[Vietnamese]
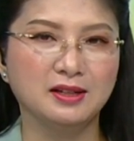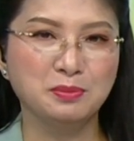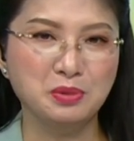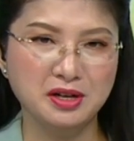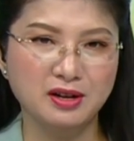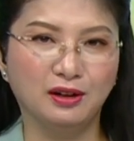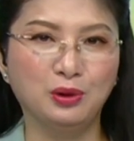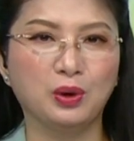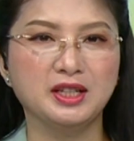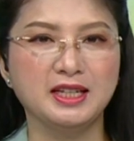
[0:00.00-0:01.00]
10 nữ
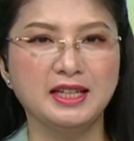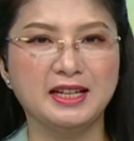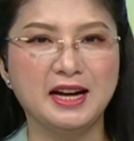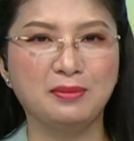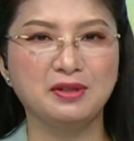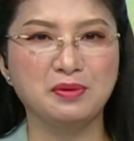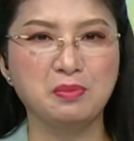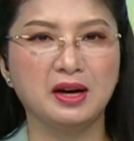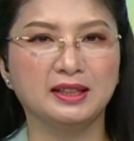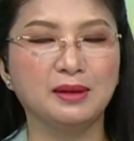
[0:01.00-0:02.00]
họa sĩ Việt Nam được
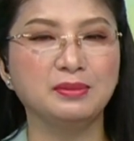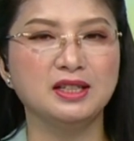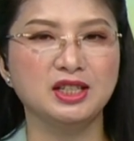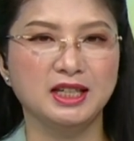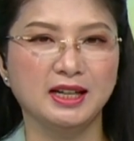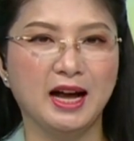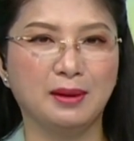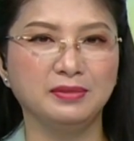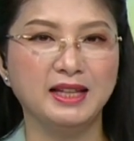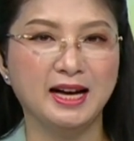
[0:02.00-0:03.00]
mời tham dự triển
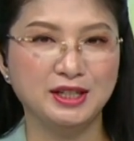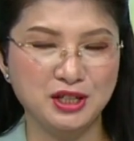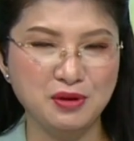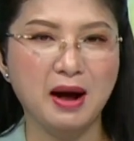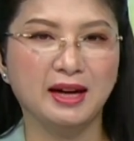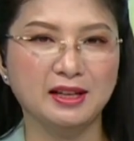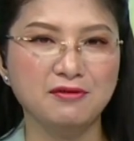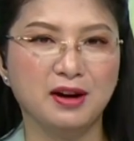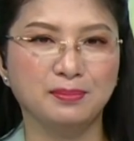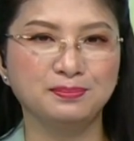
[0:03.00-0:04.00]
lãm và trưng bày tác
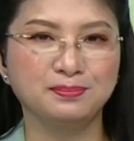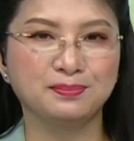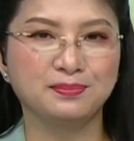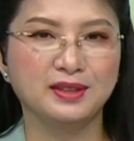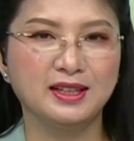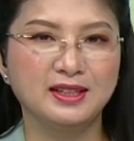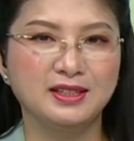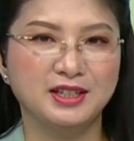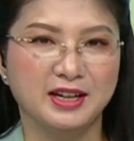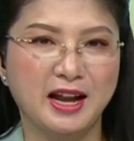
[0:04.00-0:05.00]
phẩm. Triển